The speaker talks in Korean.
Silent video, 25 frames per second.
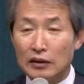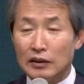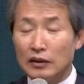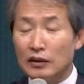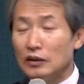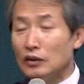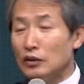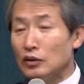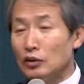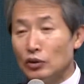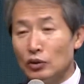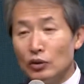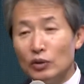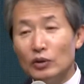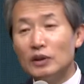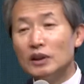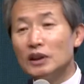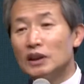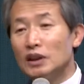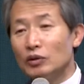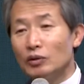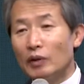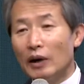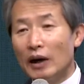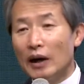이런
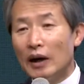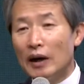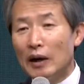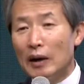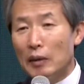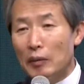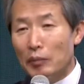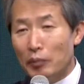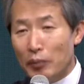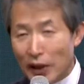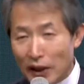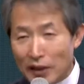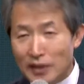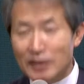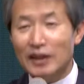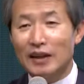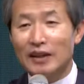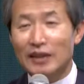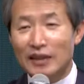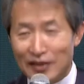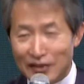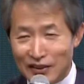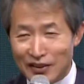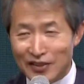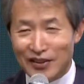용기와
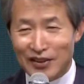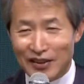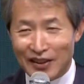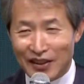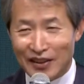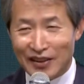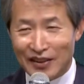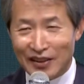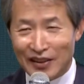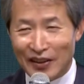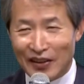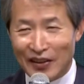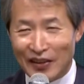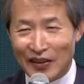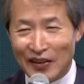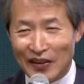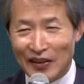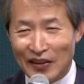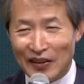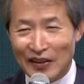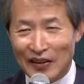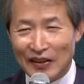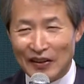배짱이 있으셔야 돼요.